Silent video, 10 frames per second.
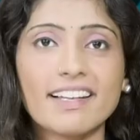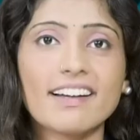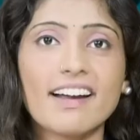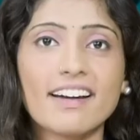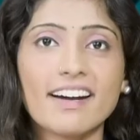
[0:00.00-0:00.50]

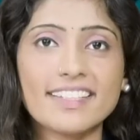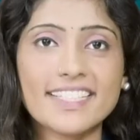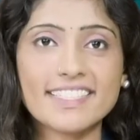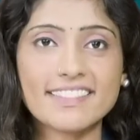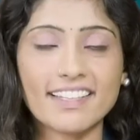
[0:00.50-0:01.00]
తెలంగాణ
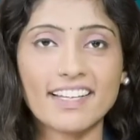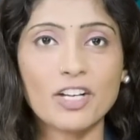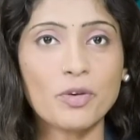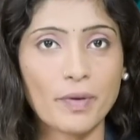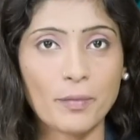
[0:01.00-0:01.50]
ఆర్టీసీ
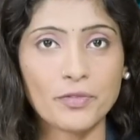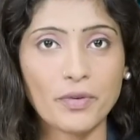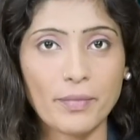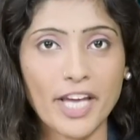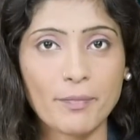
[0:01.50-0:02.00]
సంఘాలు
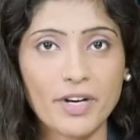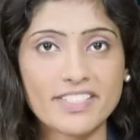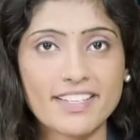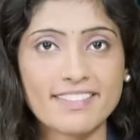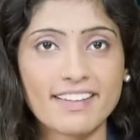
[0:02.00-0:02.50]
ప్రభుత్వం
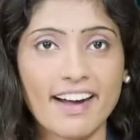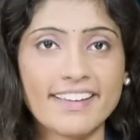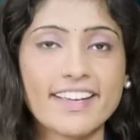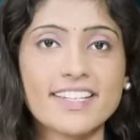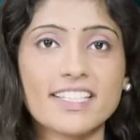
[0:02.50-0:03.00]
ఏర్పాటు చేసిన
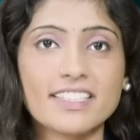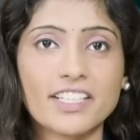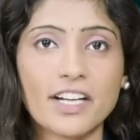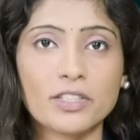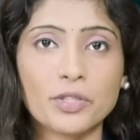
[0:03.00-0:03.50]
ఐఏఎస్
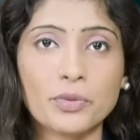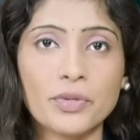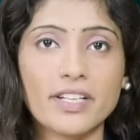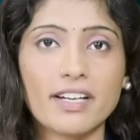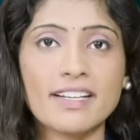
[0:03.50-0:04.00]
అధికారులతో
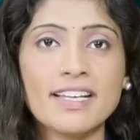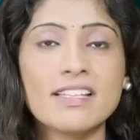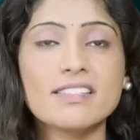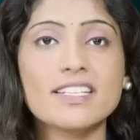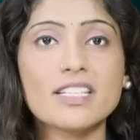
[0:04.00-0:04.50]
కూడిన
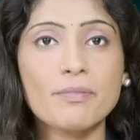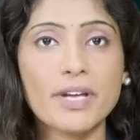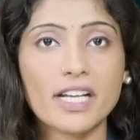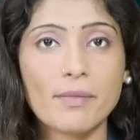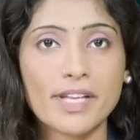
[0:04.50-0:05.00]

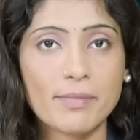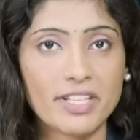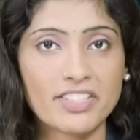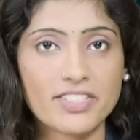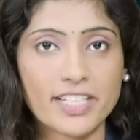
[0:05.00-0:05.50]
త్రిసభ్య కమిటీ
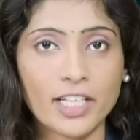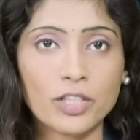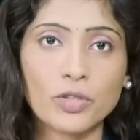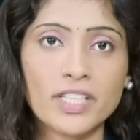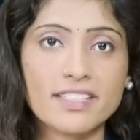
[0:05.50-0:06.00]
మధ్య జరిగిన
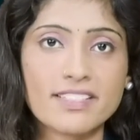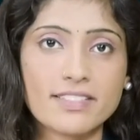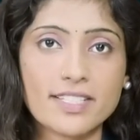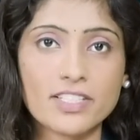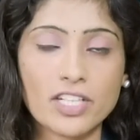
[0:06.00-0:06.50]
తొలి దశ
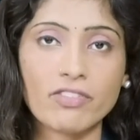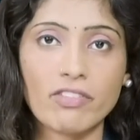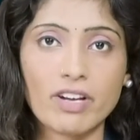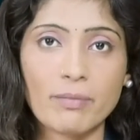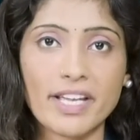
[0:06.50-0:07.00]
చర్చలు
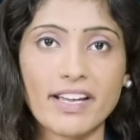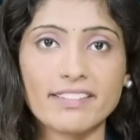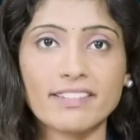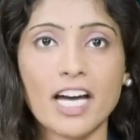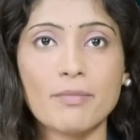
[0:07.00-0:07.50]
విఫలమయ్యాయి
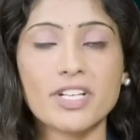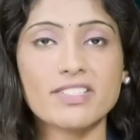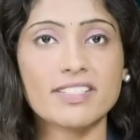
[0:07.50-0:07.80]
కార్మిక